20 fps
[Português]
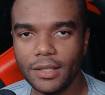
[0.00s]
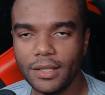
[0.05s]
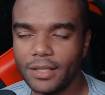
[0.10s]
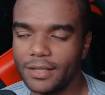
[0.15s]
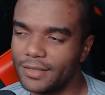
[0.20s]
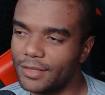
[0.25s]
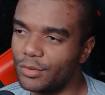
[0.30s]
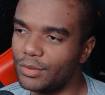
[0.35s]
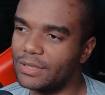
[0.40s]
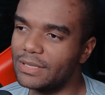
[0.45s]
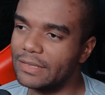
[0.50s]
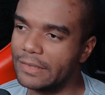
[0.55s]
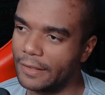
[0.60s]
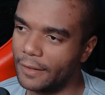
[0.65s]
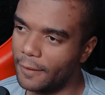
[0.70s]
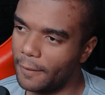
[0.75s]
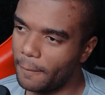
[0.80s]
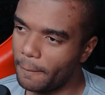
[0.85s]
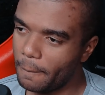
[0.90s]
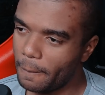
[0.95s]
Então, assim,
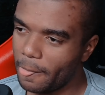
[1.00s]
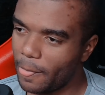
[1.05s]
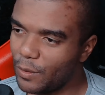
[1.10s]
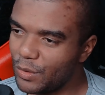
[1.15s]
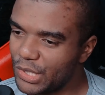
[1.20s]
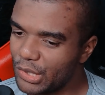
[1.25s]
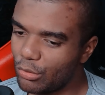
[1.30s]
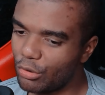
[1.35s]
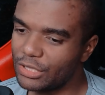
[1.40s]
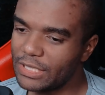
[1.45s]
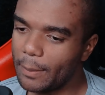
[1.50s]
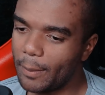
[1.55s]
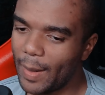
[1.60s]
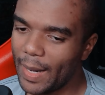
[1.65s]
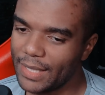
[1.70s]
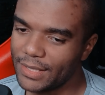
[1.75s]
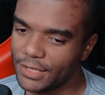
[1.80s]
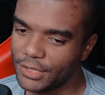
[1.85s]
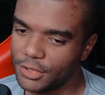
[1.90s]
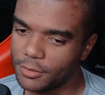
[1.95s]
o Discord é
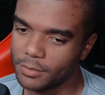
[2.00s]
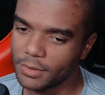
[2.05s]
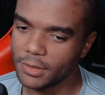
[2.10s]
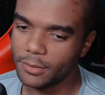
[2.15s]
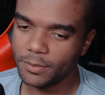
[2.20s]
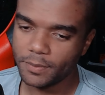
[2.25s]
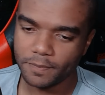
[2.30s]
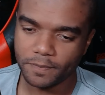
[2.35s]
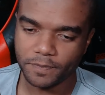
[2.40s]
pra gente mesmo,